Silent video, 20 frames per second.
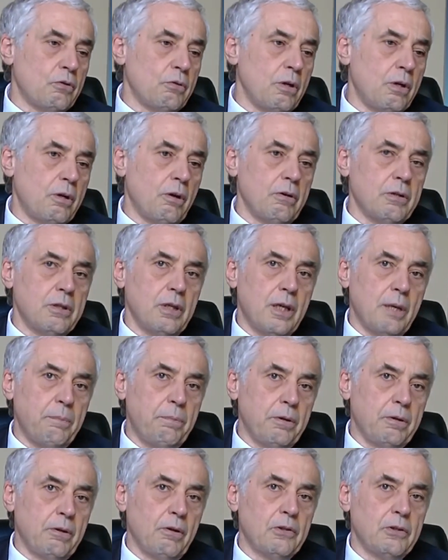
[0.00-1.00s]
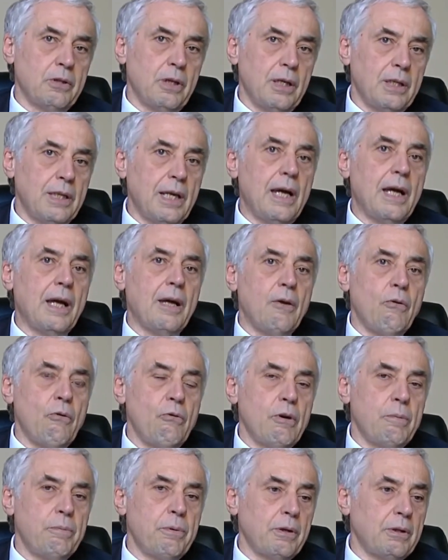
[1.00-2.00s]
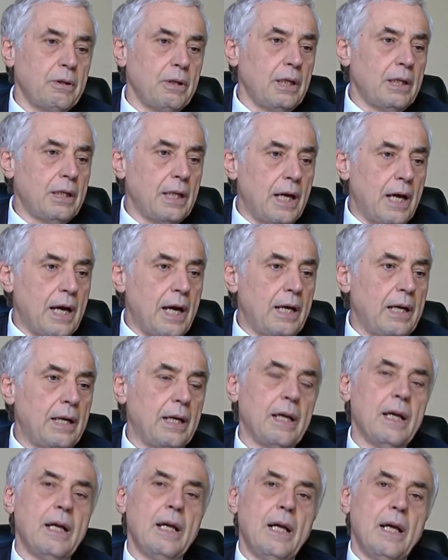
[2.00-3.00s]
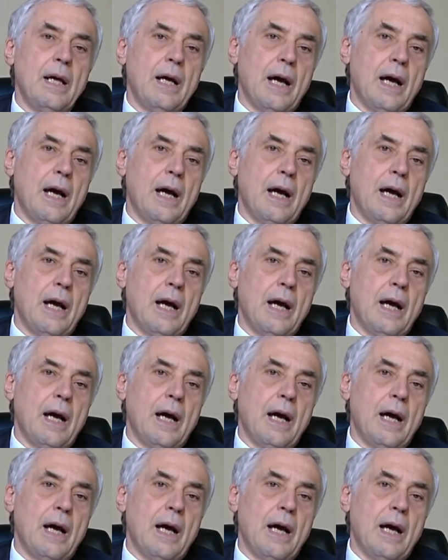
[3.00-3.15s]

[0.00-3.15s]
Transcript: sui costi che piuttosto che dare un'opportunità al,